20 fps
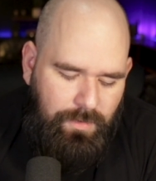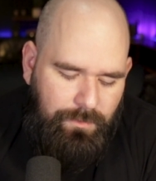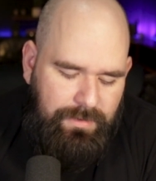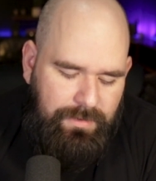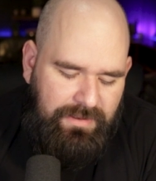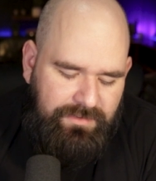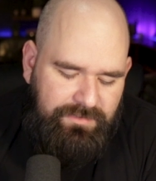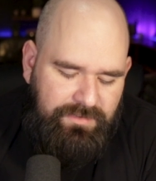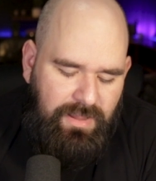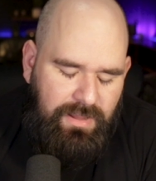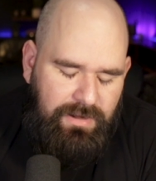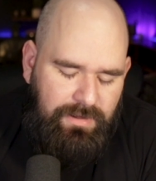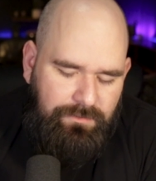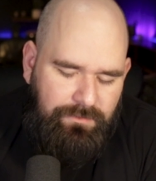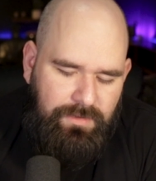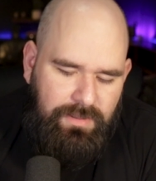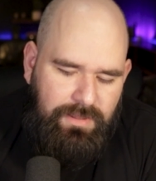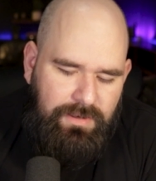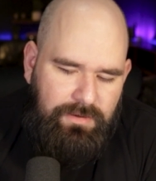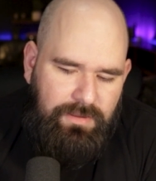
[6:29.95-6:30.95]
abrazar y
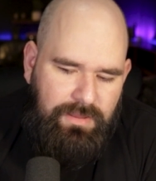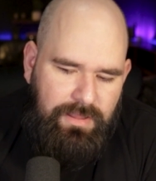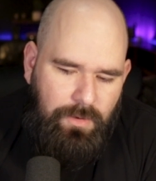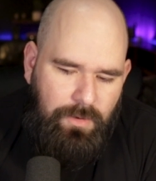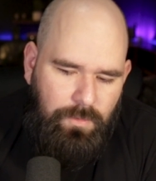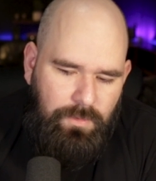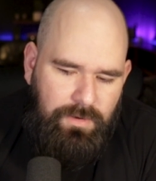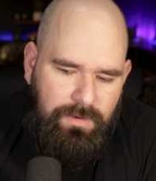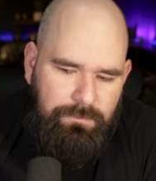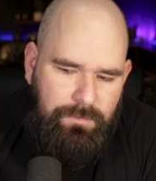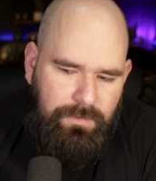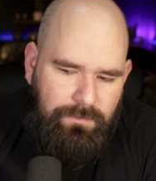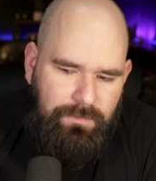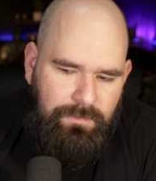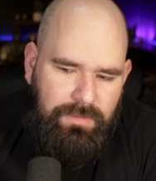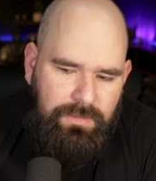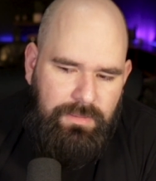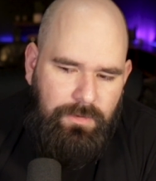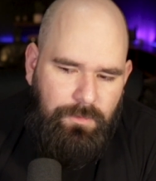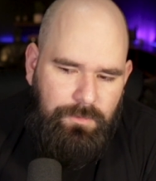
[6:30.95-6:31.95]
ver que aún en mi
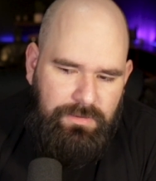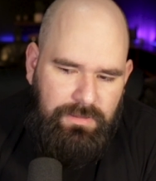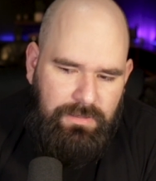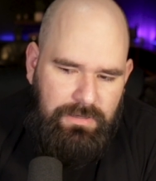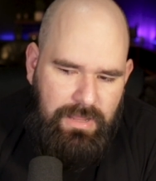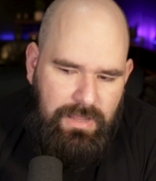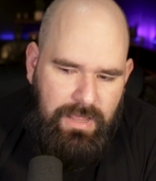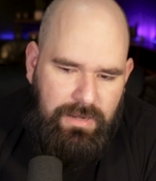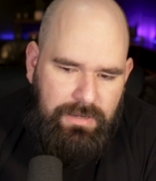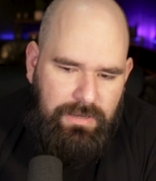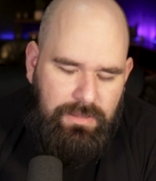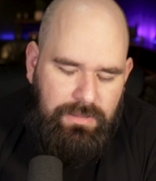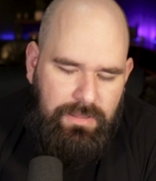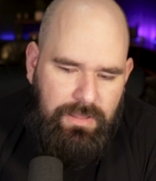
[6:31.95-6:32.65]
vida ordinaria,